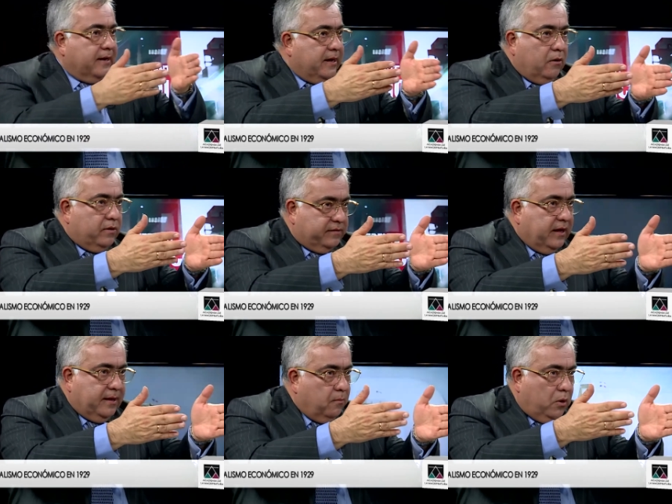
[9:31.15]
que era lo que estaba
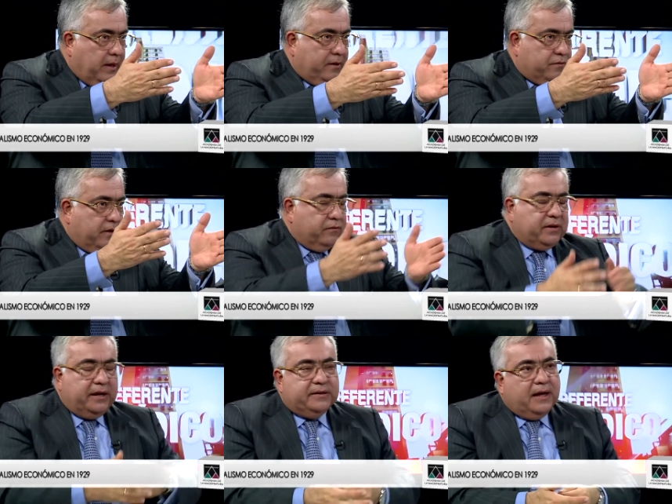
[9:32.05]
de moda en los años
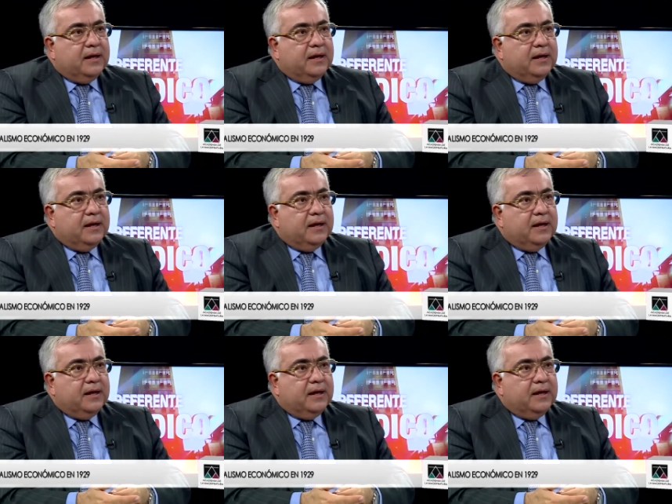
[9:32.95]
30,